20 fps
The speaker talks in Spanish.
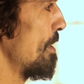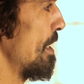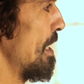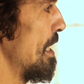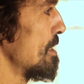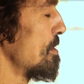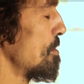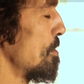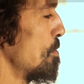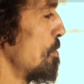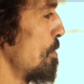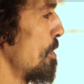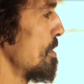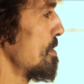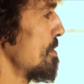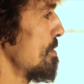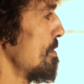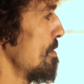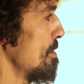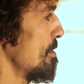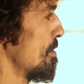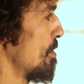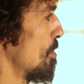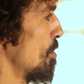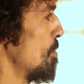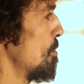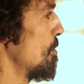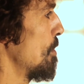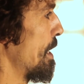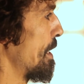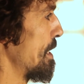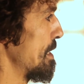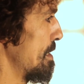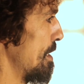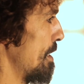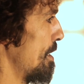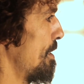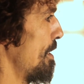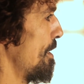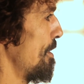que es asombroso cómo ha
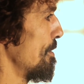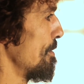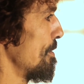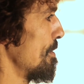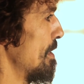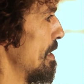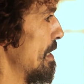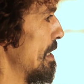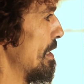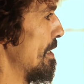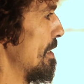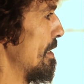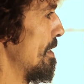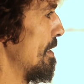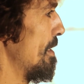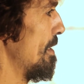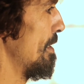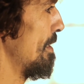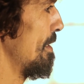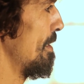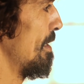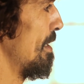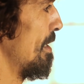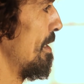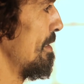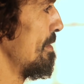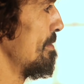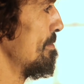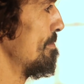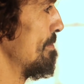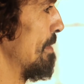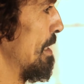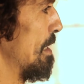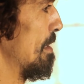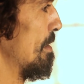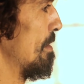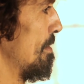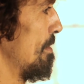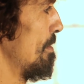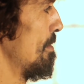resistido eh, em,
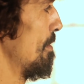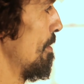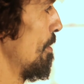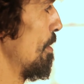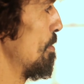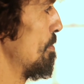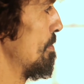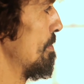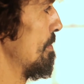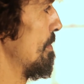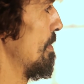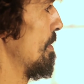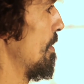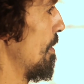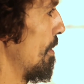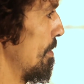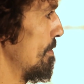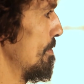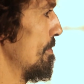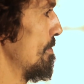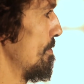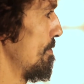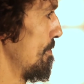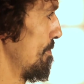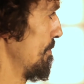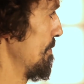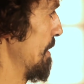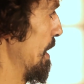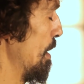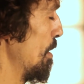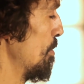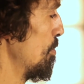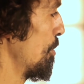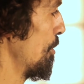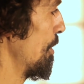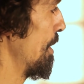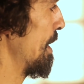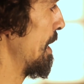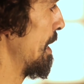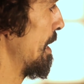em, el,
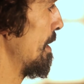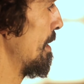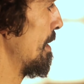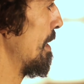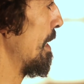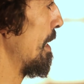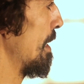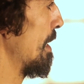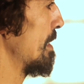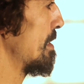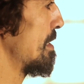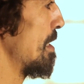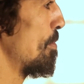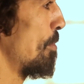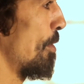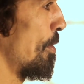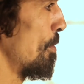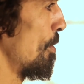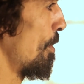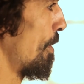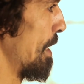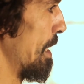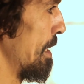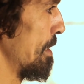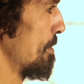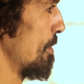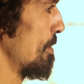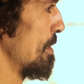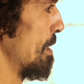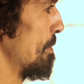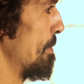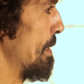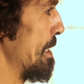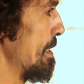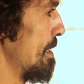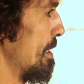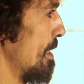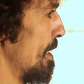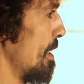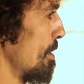empuje de la iglesia por borrar
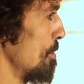totalmente la